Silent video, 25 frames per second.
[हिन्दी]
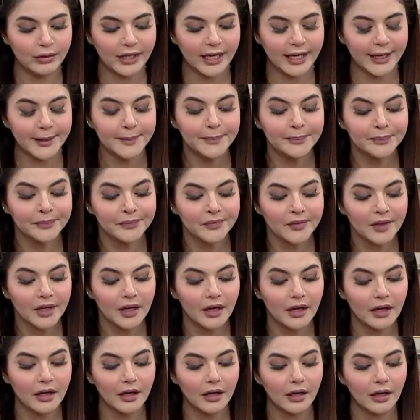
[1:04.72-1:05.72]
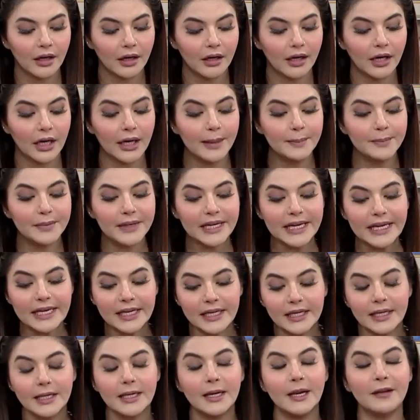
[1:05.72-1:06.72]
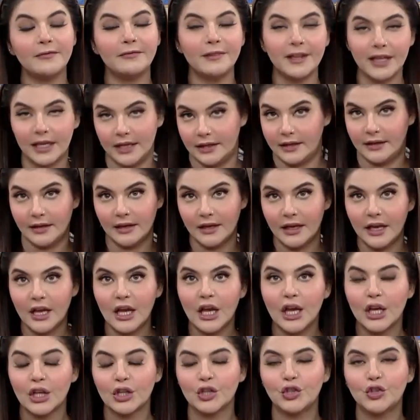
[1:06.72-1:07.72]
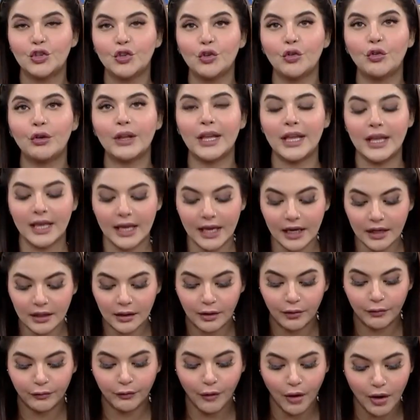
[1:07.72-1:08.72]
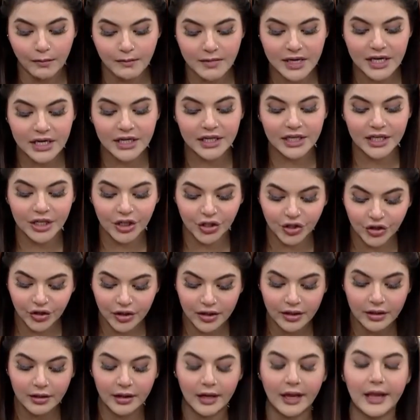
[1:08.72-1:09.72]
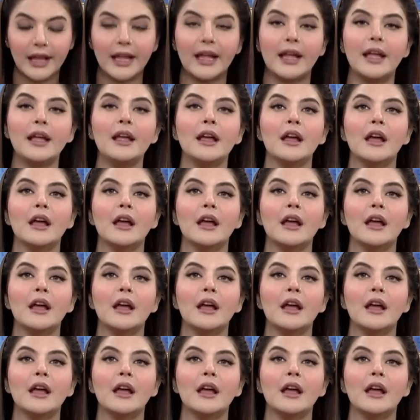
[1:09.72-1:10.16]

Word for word: हैं अमरीन नवीद जो कि एक फॉर्मर टीचर हैं